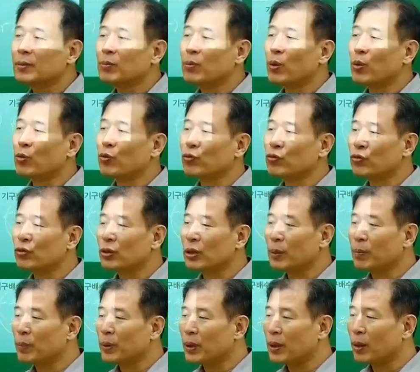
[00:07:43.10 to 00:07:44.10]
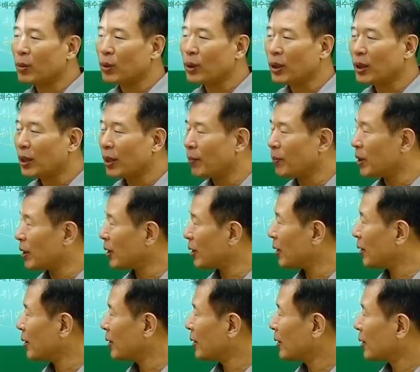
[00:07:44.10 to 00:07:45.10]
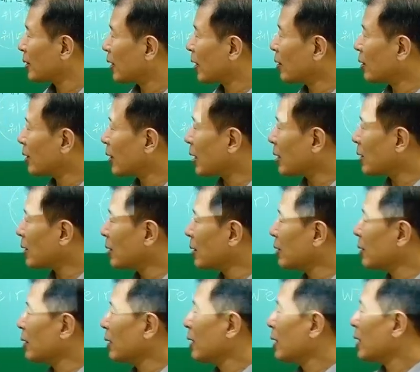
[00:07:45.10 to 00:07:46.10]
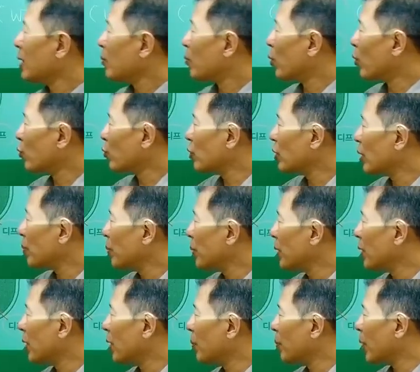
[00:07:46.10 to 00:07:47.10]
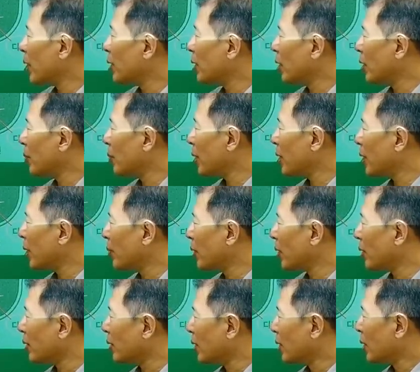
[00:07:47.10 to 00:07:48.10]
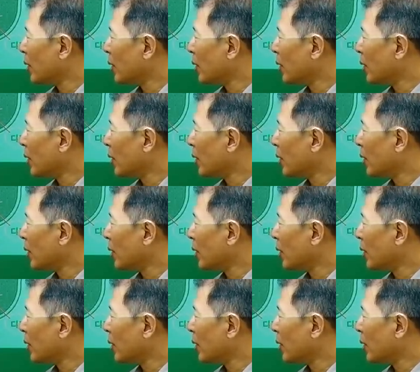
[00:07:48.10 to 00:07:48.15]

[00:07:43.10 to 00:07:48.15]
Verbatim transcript: 봉수 깊이라고 얘기를 합니다. 그래서 사실은 봉수 깊이는 얼마에서 얼마냐면